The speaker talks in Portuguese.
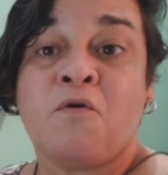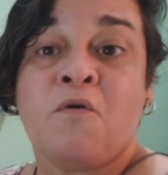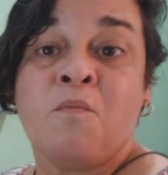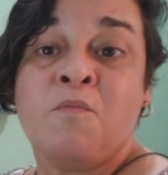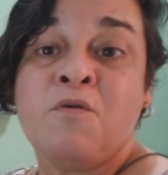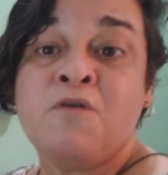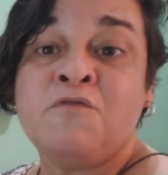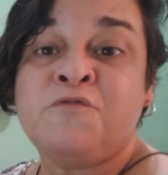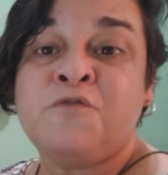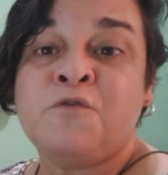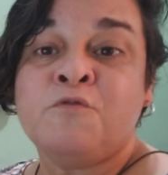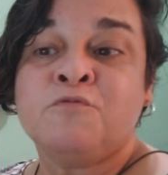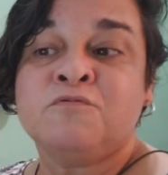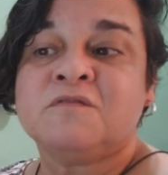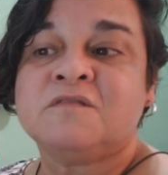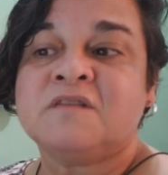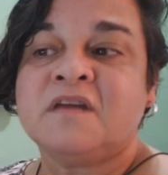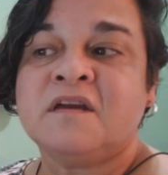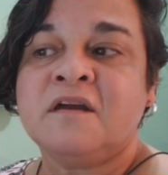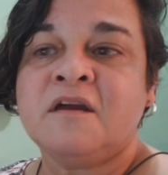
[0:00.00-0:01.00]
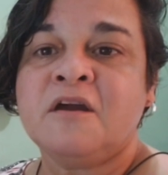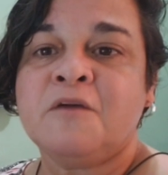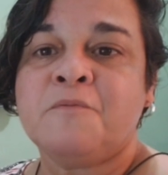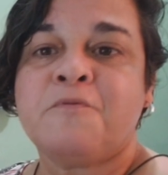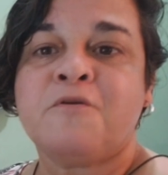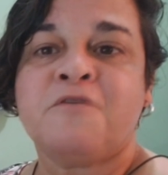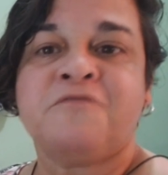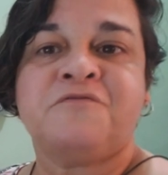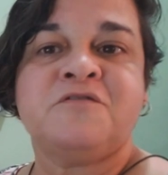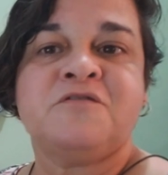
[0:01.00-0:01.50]
como eu vou ter
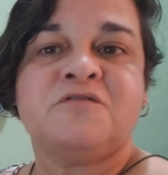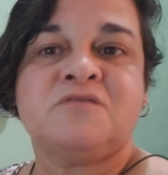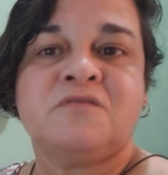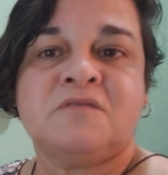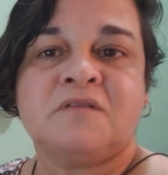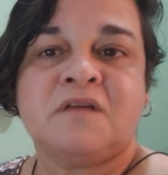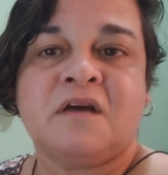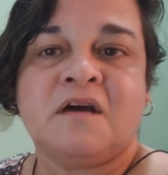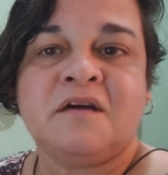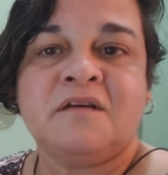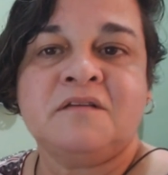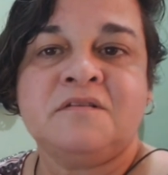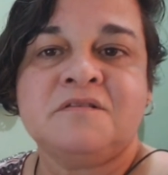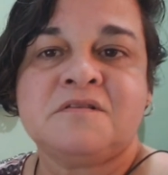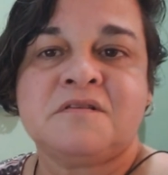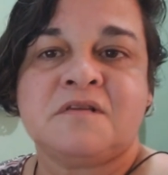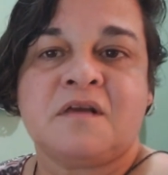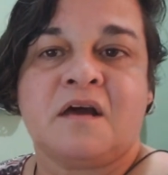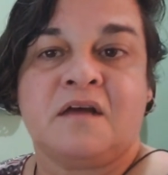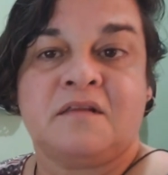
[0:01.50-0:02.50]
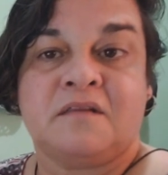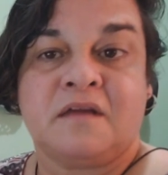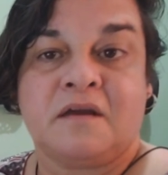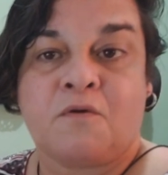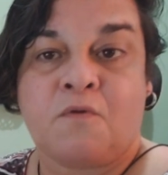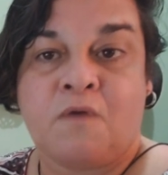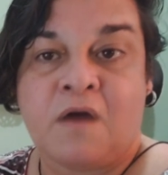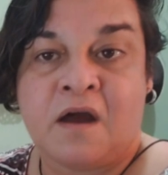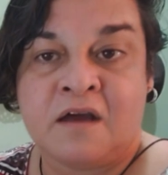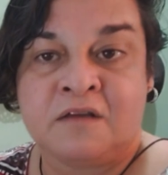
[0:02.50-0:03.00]
profissionais
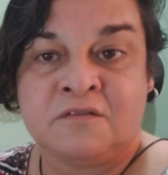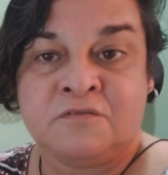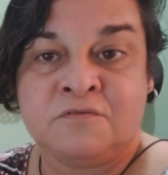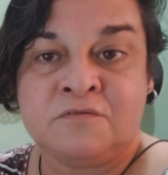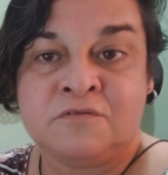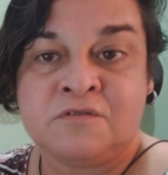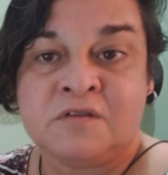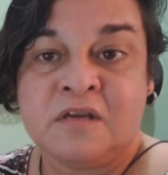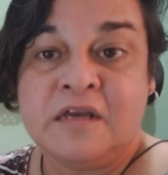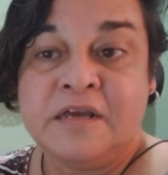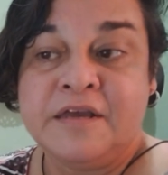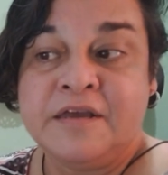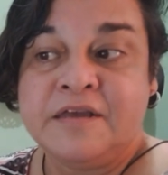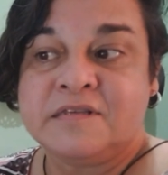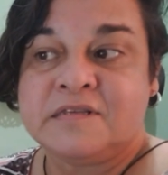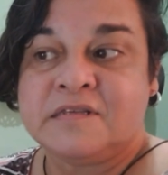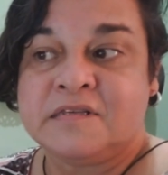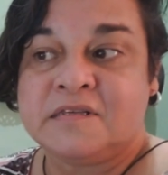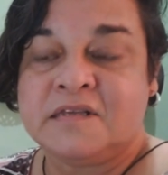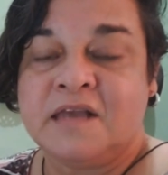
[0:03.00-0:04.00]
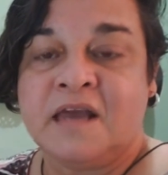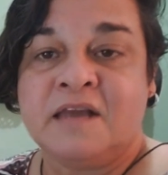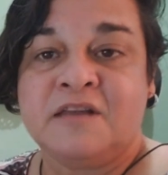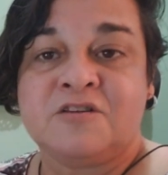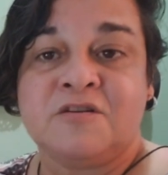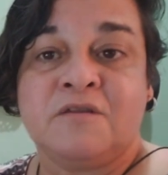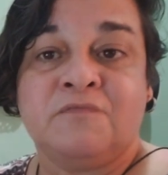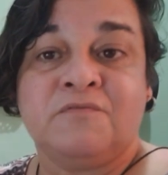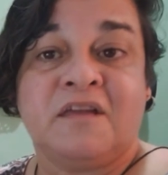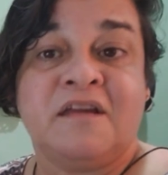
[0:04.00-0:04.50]
adequados se
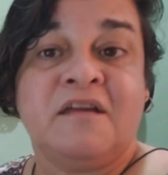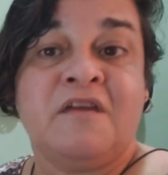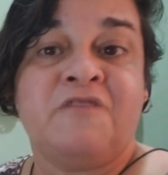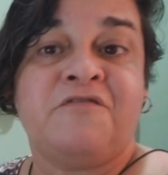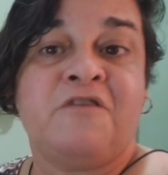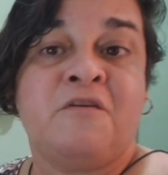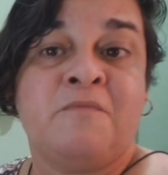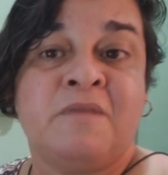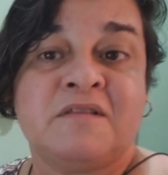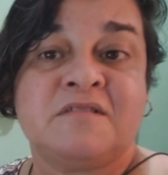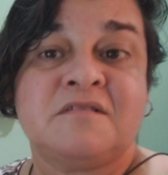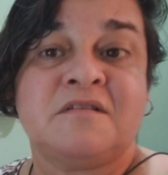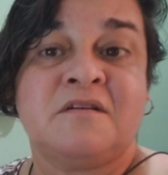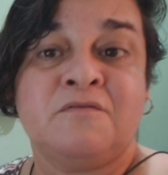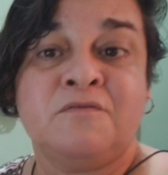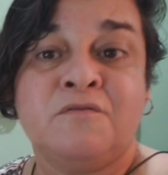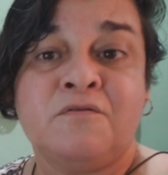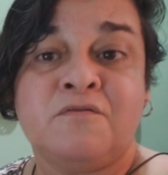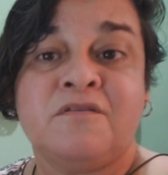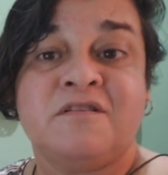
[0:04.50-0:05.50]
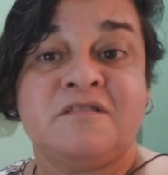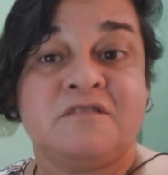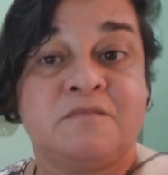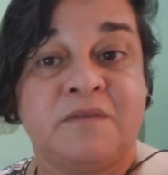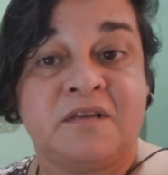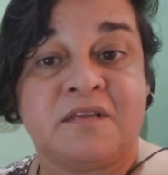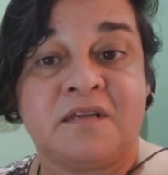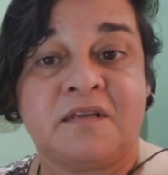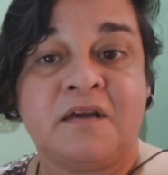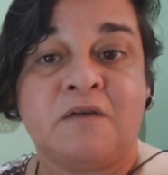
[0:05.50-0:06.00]
eles não têm a formação e o
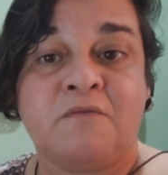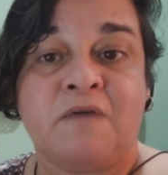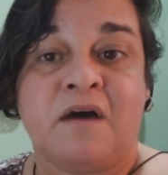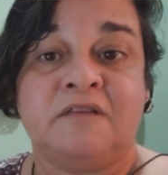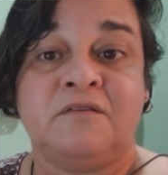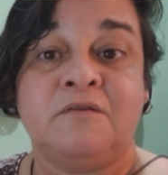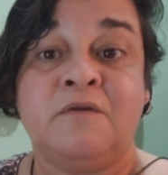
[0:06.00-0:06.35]
conhecimento adequado.